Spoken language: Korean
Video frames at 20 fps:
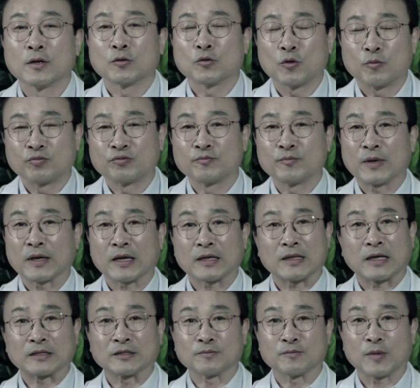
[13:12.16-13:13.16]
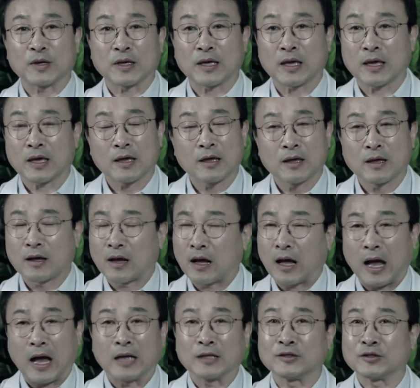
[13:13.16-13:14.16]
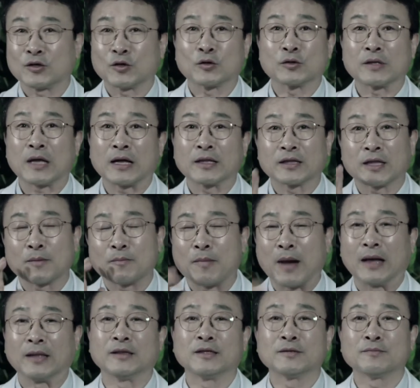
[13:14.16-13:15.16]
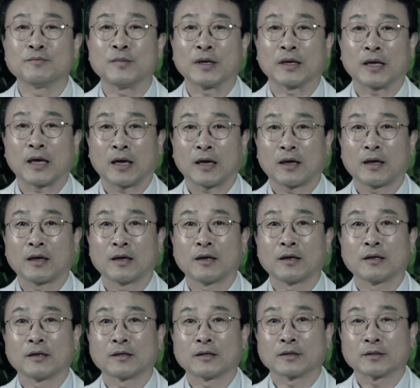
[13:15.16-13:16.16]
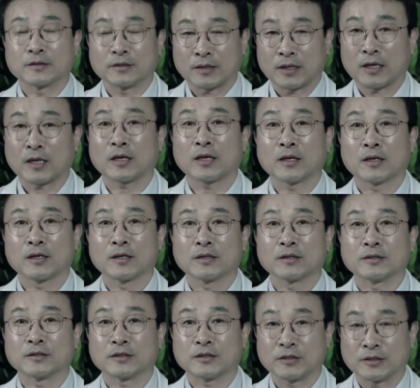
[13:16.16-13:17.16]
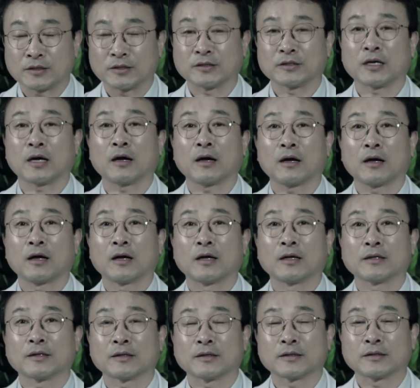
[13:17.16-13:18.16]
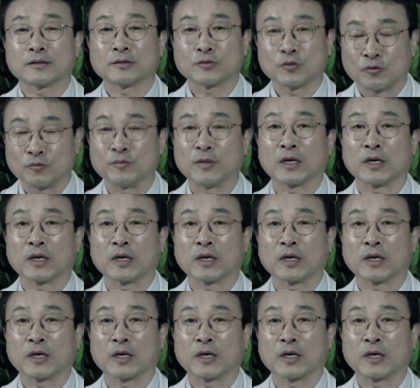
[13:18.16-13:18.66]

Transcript: 높은 베개, 낮은 베개? 아니에요. 나한테 맞는 베개. 그게 진짜 좋은